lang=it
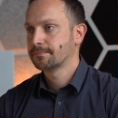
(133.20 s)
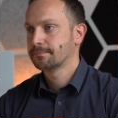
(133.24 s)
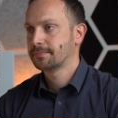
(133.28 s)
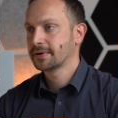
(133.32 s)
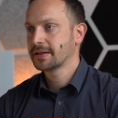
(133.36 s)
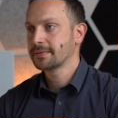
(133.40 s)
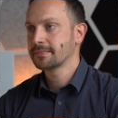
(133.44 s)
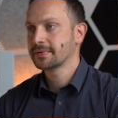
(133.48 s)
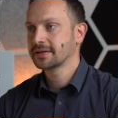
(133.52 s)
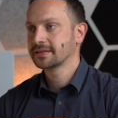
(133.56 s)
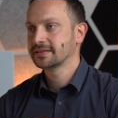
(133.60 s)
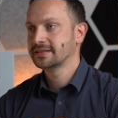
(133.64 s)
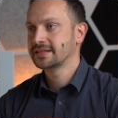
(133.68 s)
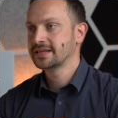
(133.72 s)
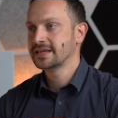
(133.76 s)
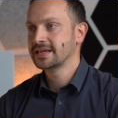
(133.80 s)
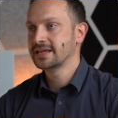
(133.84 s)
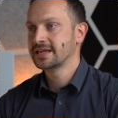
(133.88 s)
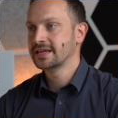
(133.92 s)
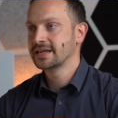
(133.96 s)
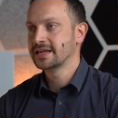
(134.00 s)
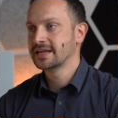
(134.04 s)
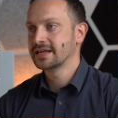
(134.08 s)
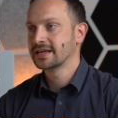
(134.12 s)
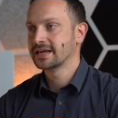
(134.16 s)
Prima
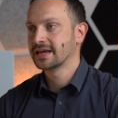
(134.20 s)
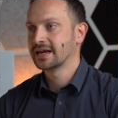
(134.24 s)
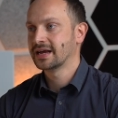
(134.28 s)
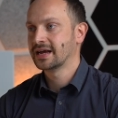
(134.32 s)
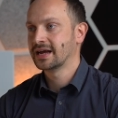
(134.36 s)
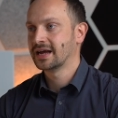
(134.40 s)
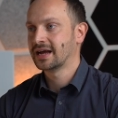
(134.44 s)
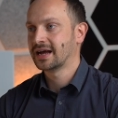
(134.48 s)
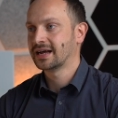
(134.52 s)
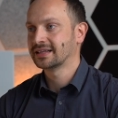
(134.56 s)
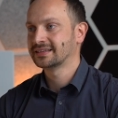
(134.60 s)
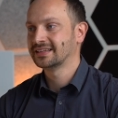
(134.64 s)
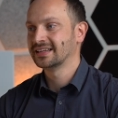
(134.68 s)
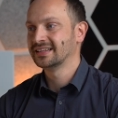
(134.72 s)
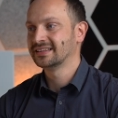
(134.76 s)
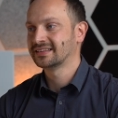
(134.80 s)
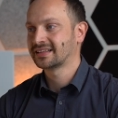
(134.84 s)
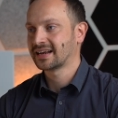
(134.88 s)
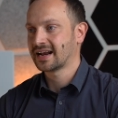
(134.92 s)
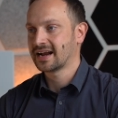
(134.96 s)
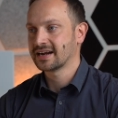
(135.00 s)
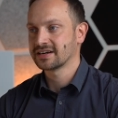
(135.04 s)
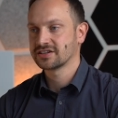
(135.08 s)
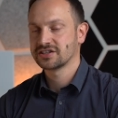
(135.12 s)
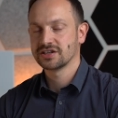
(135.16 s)
di eh,
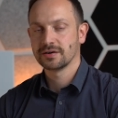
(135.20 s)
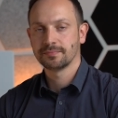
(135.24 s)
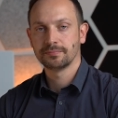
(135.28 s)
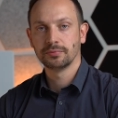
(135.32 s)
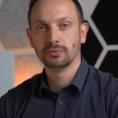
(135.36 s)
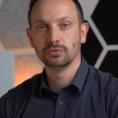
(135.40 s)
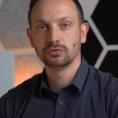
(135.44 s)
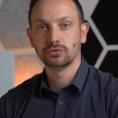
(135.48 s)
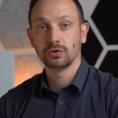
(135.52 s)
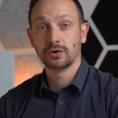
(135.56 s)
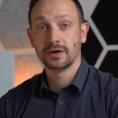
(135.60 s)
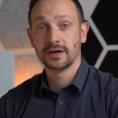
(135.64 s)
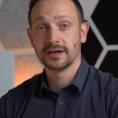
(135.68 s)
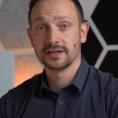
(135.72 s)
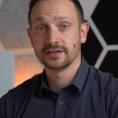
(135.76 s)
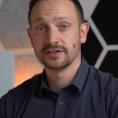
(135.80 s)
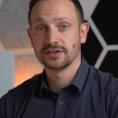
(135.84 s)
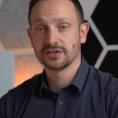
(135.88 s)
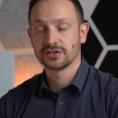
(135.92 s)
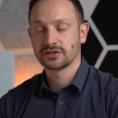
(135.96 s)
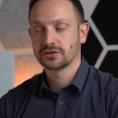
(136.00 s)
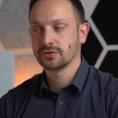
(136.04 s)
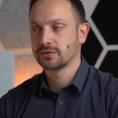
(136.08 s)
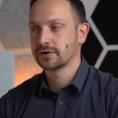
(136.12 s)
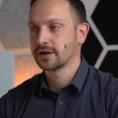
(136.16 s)
addentrarci appunto nella
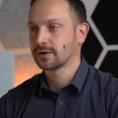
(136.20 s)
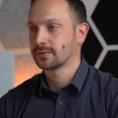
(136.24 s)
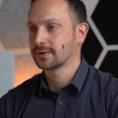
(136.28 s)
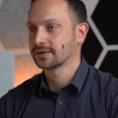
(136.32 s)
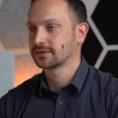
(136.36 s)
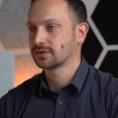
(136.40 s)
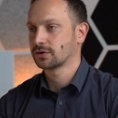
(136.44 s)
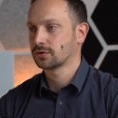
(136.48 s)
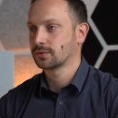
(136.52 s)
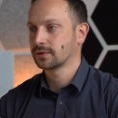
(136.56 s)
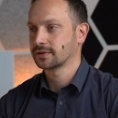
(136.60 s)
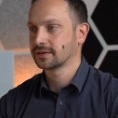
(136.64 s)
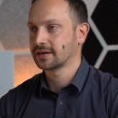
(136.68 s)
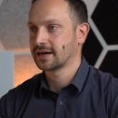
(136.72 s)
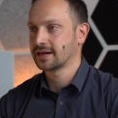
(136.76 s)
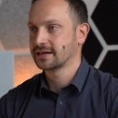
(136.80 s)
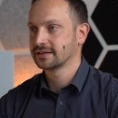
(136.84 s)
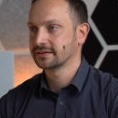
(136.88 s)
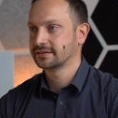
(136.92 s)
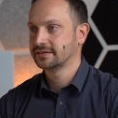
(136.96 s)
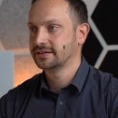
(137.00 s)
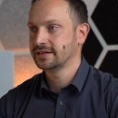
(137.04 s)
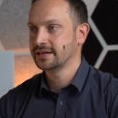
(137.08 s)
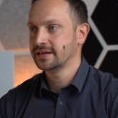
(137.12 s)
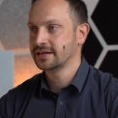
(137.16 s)
gestione a quattro
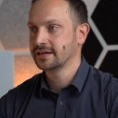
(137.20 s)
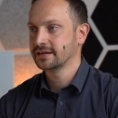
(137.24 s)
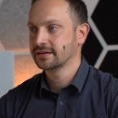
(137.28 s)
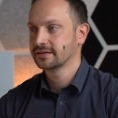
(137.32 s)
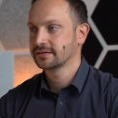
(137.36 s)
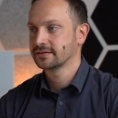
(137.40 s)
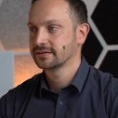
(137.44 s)
quadranti,